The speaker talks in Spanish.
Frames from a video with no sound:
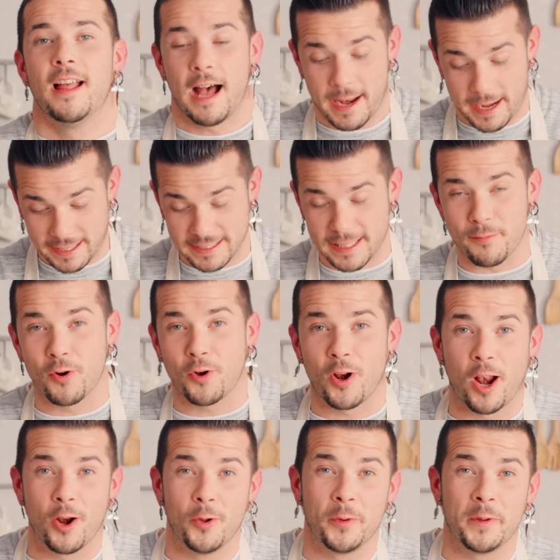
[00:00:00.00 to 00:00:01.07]
Ahora que estamos con
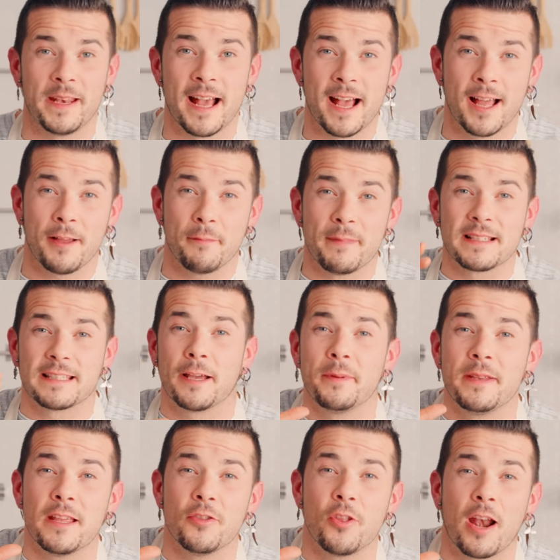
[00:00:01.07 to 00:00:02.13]
la lubina, me está
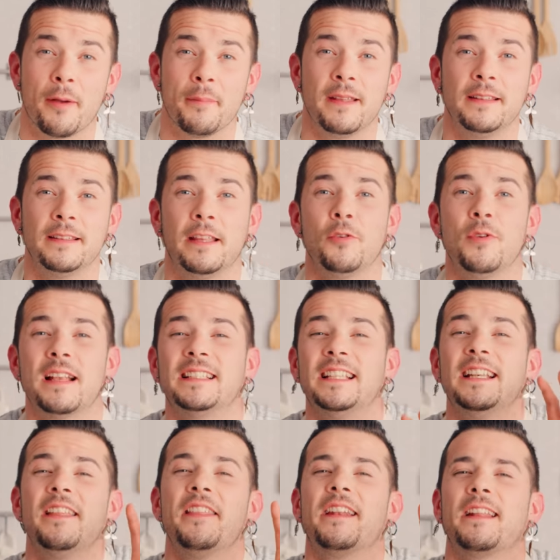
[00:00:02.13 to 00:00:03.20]
viniendo a la mente una
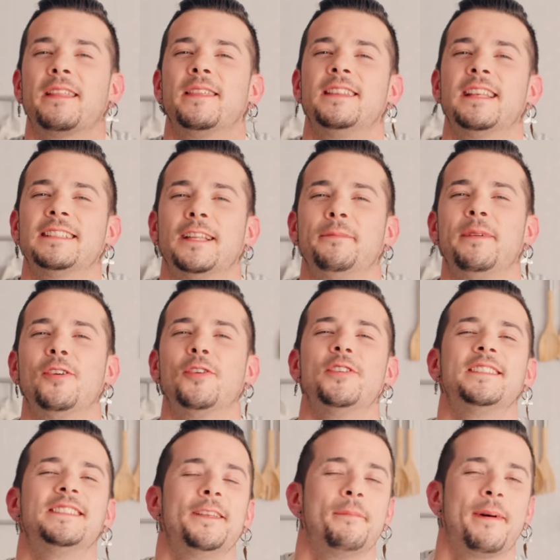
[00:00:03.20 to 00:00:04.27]
serie de recetas también con
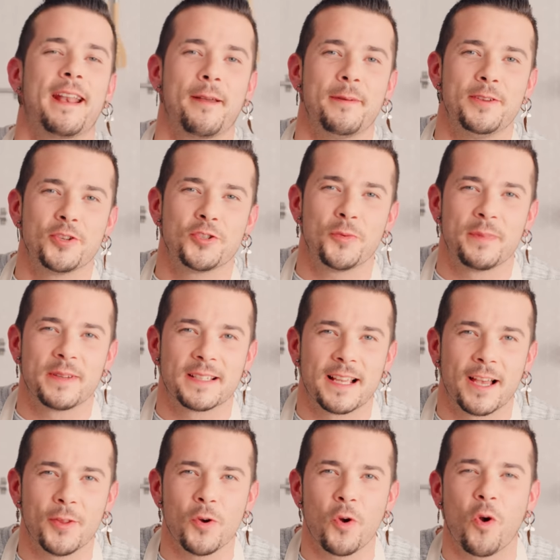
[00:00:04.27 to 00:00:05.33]
este maravilloso
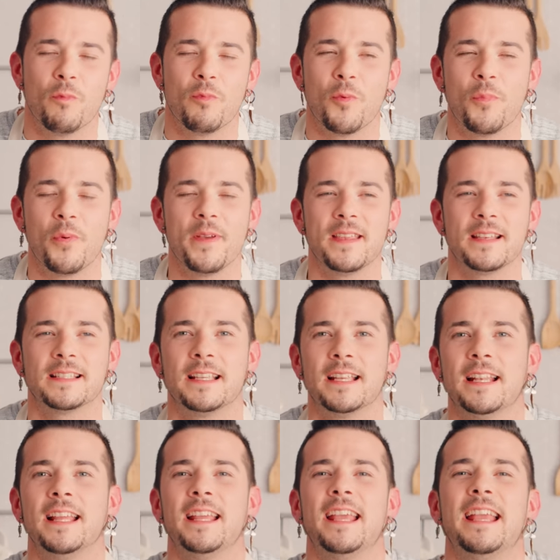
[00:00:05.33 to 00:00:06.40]
pescado, como puede
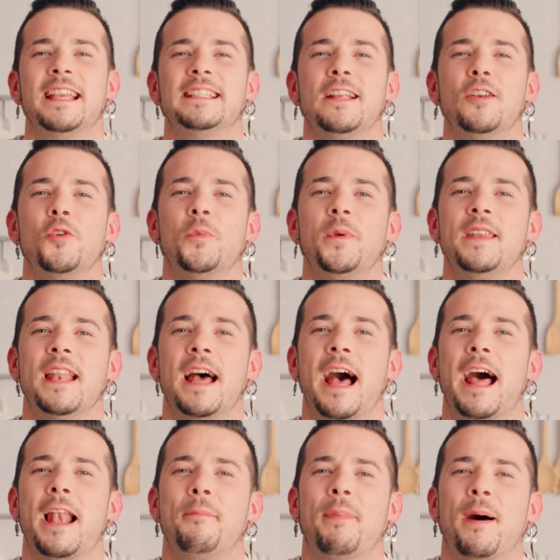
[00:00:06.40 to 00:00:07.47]
ser esa lubina
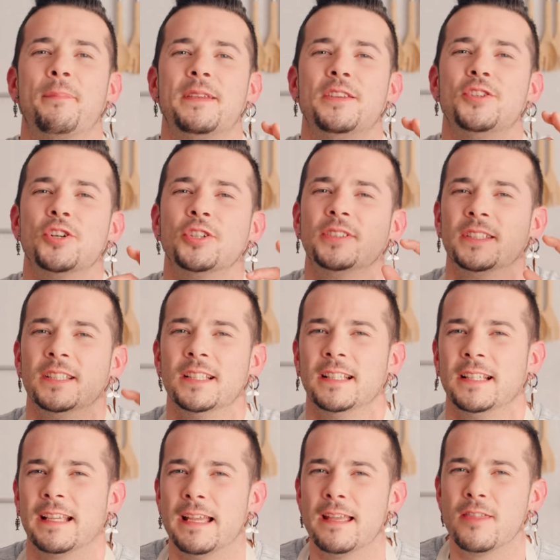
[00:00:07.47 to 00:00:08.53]
al papillot
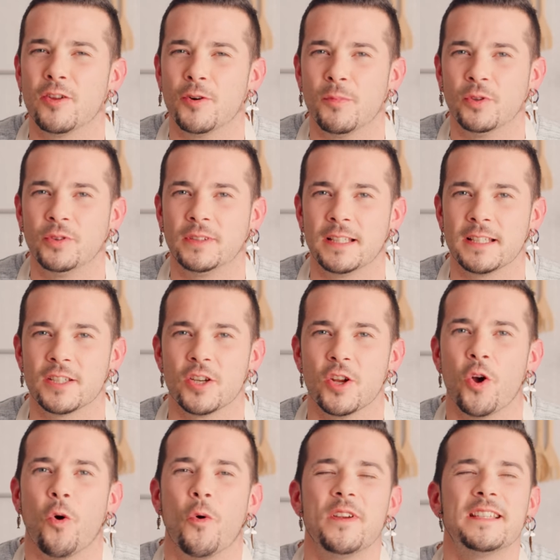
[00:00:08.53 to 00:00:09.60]
que hizo Montes
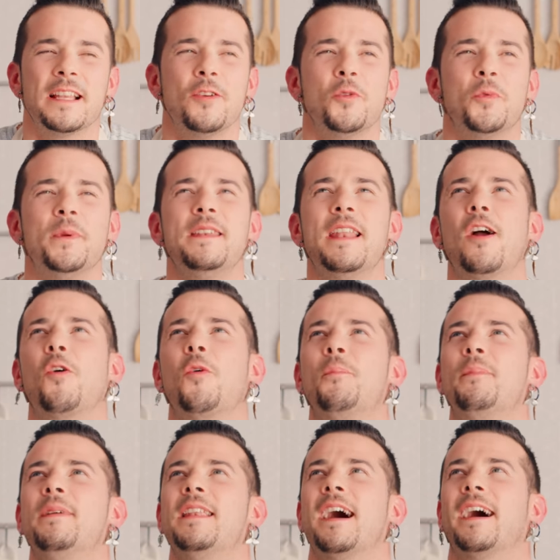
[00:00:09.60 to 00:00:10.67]
o esa lubina
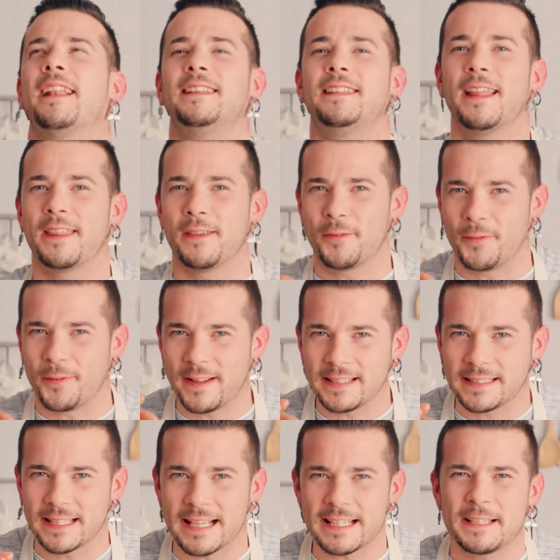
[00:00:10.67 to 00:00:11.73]
con vinagreta de
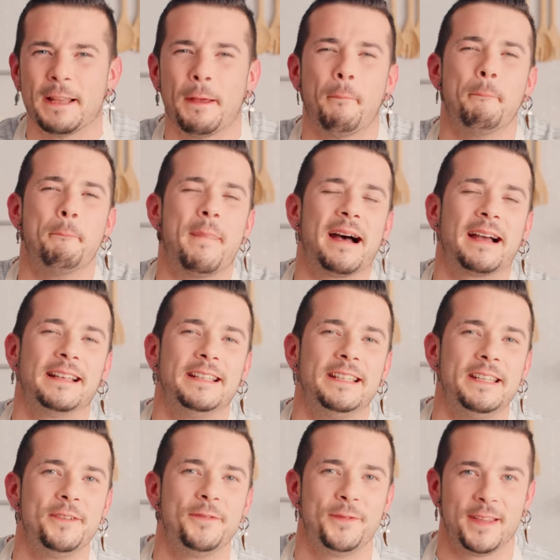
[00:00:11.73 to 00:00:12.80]
fresas
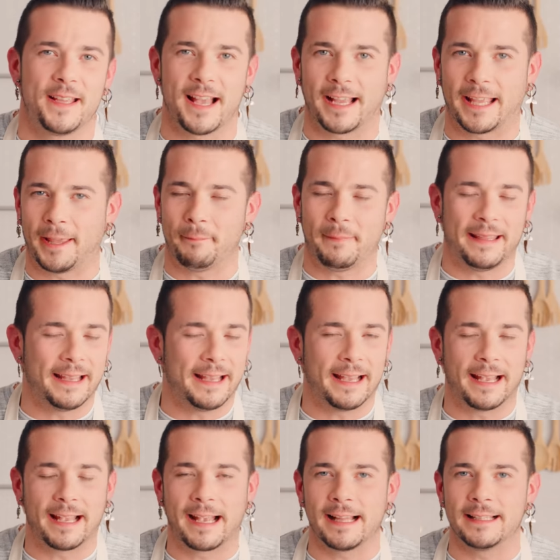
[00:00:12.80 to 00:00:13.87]
magnífica que me
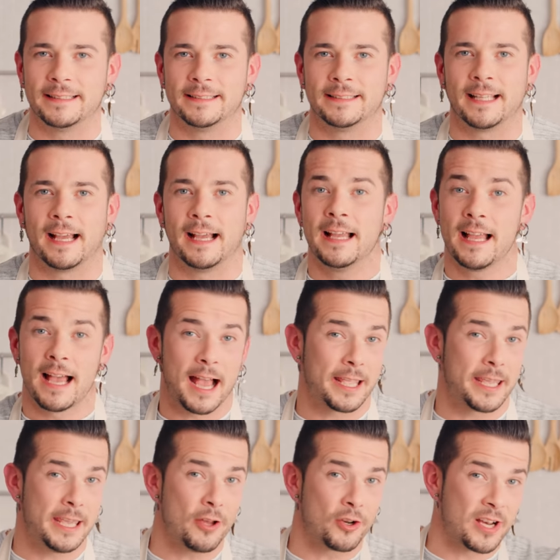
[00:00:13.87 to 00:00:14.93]
encanta.
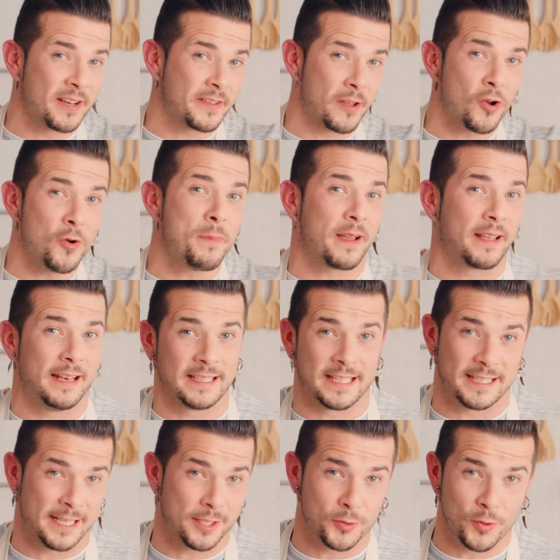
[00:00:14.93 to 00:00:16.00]
Aquí os las dejo para que les
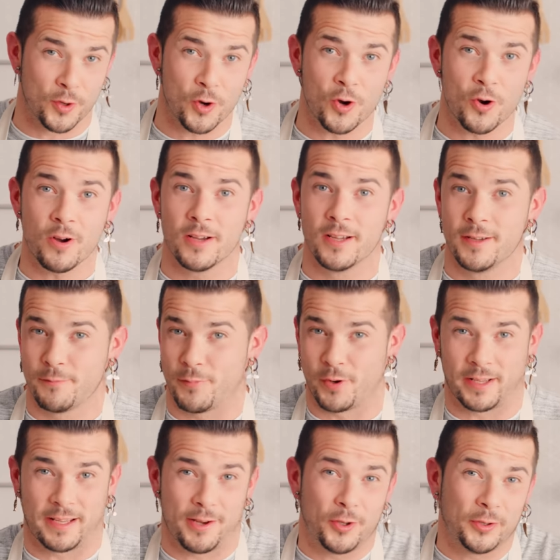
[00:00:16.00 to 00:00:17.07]
echéis un ojo
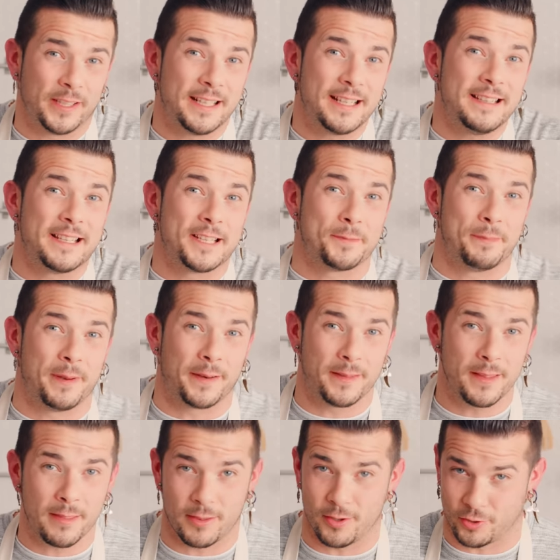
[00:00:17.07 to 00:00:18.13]
porque no tienen
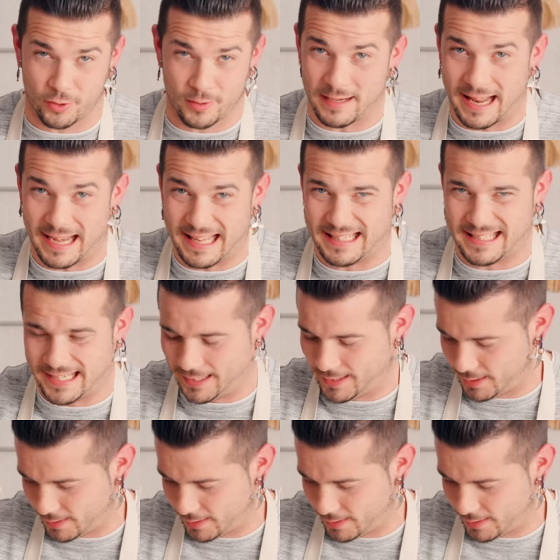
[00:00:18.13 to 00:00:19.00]
desperdicio, son la leche.